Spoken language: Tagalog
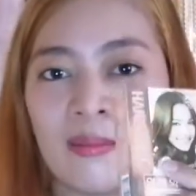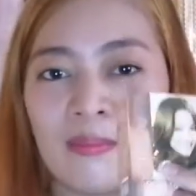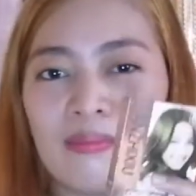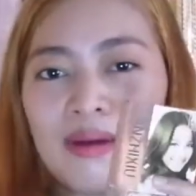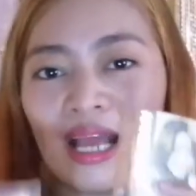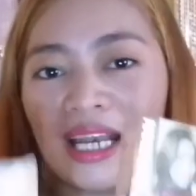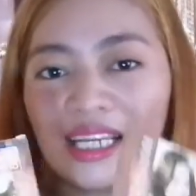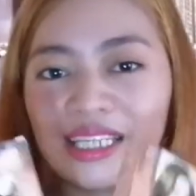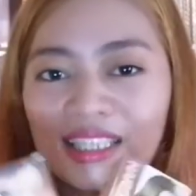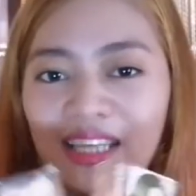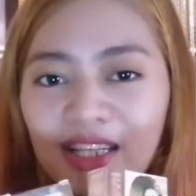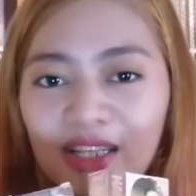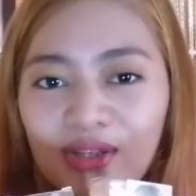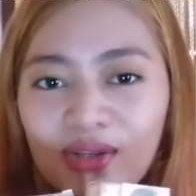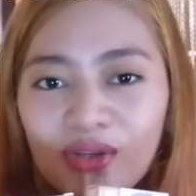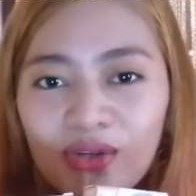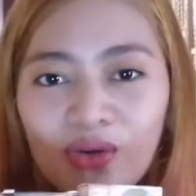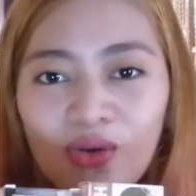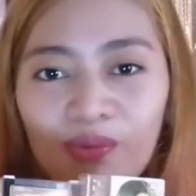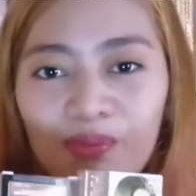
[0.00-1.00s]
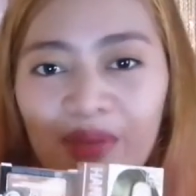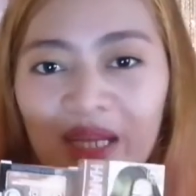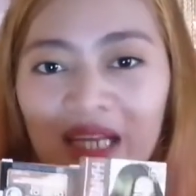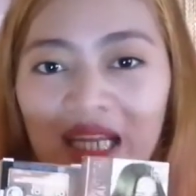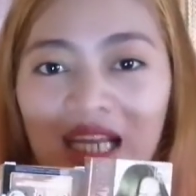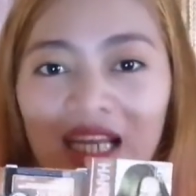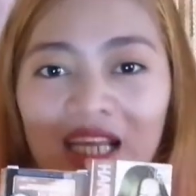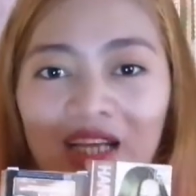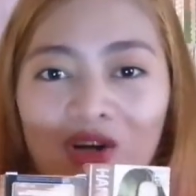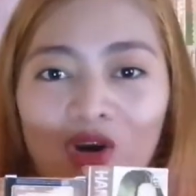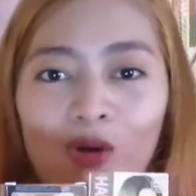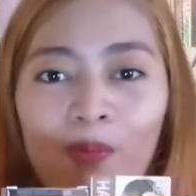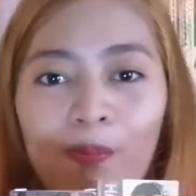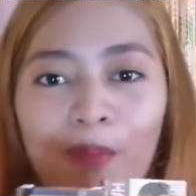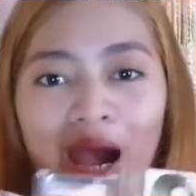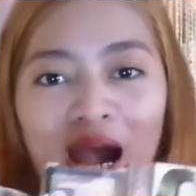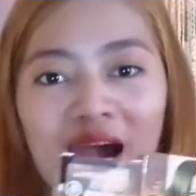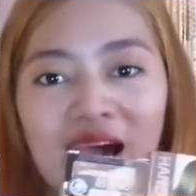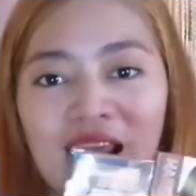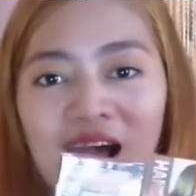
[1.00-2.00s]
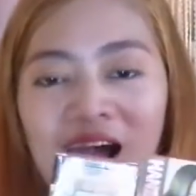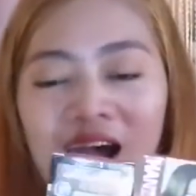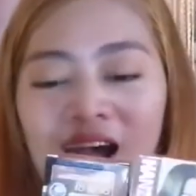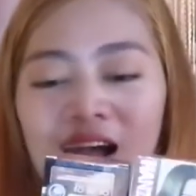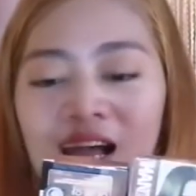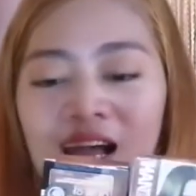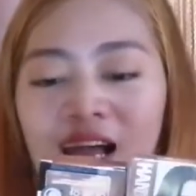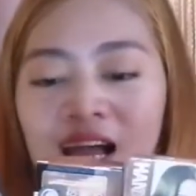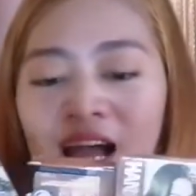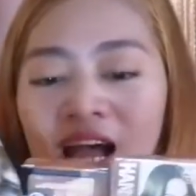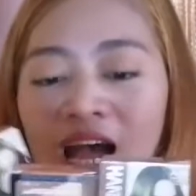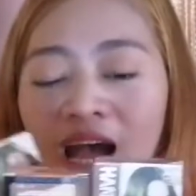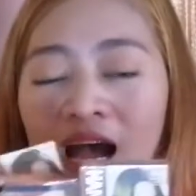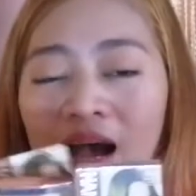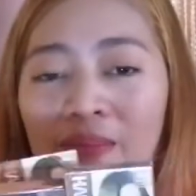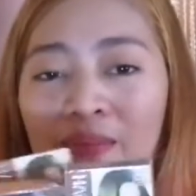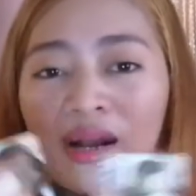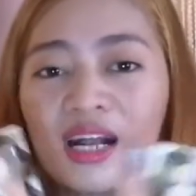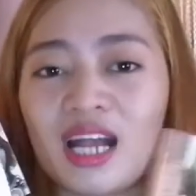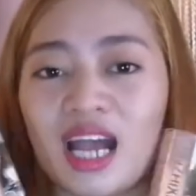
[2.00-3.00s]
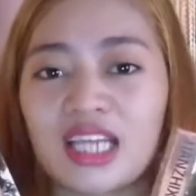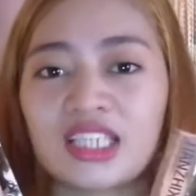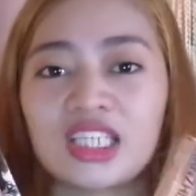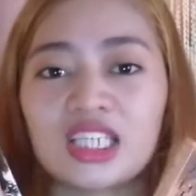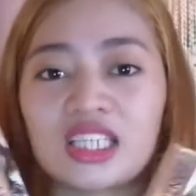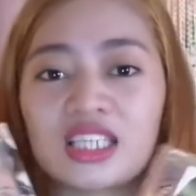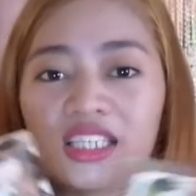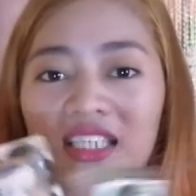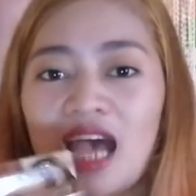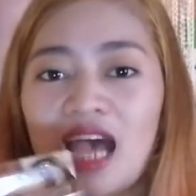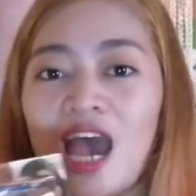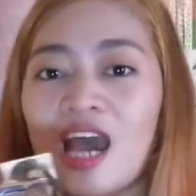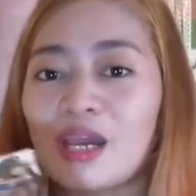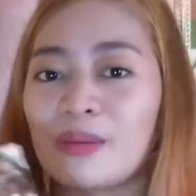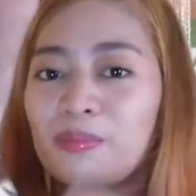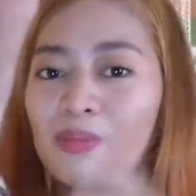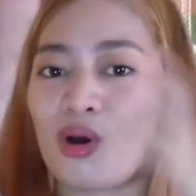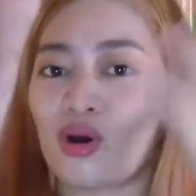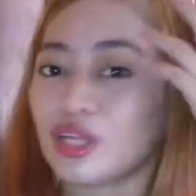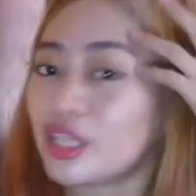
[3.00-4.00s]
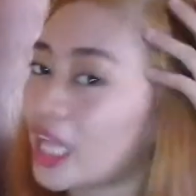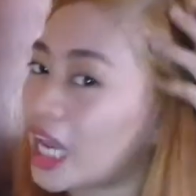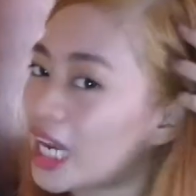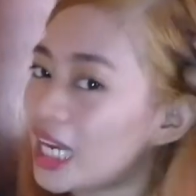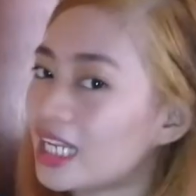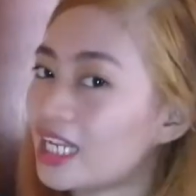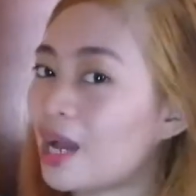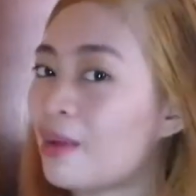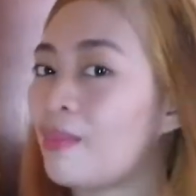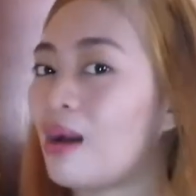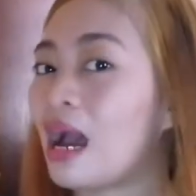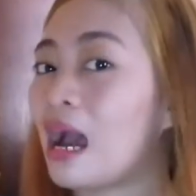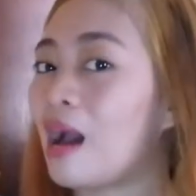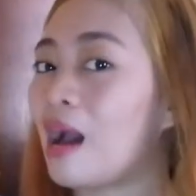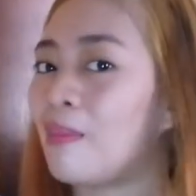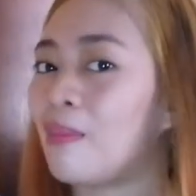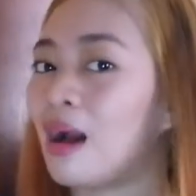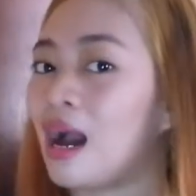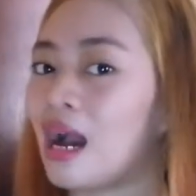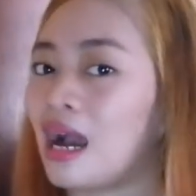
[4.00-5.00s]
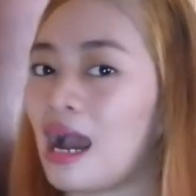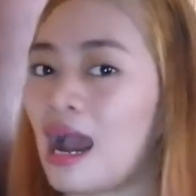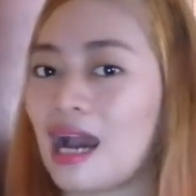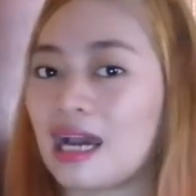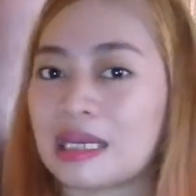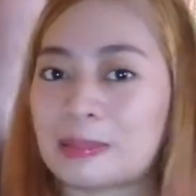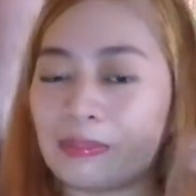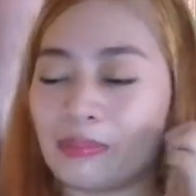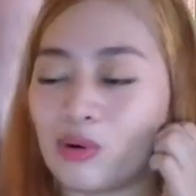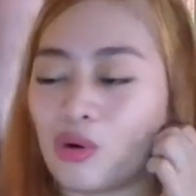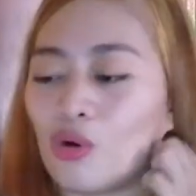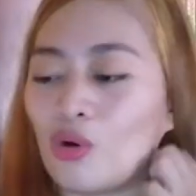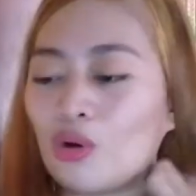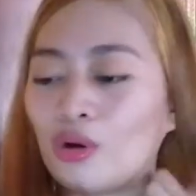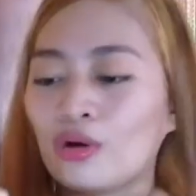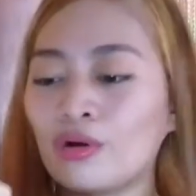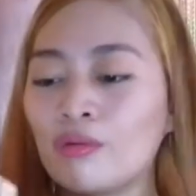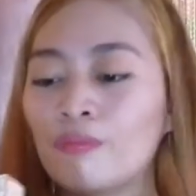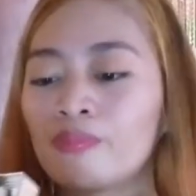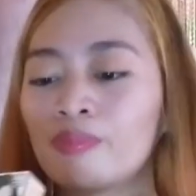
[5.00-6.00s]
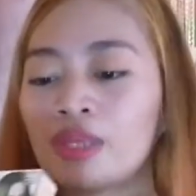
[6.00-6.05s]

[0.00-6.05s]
Bali tatlo yung binili ko para magkasya sa aking buhok dahil nga mahaba ang aking buhok.